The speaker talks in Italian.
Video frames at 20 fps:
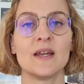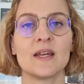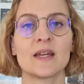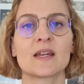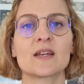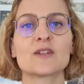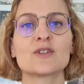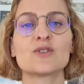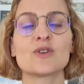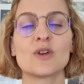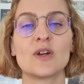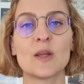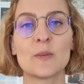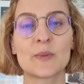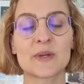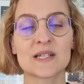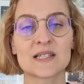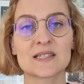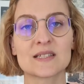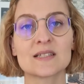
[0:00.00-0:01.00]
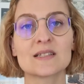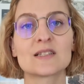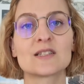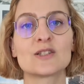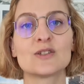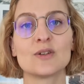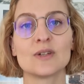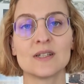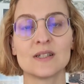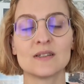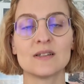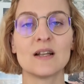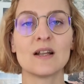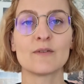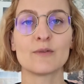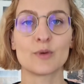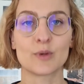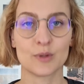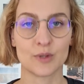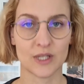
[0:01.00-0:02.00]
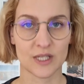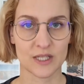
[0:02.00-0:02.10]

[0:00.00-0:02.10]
e che sono le prestazioni di lavoro